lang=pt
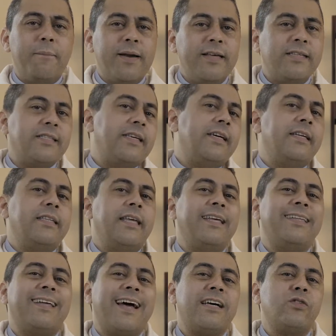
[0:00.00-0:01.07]
apresenta
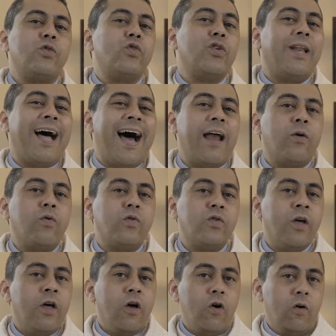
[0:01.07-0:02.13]
em traços
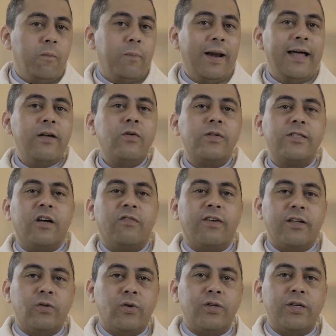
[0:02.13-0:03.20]
largos o plano
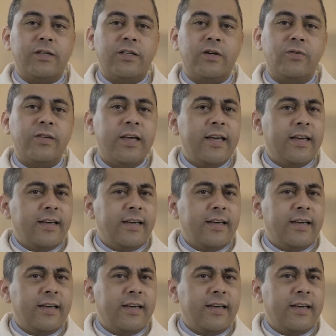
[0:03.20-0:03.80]
salvador de Deus.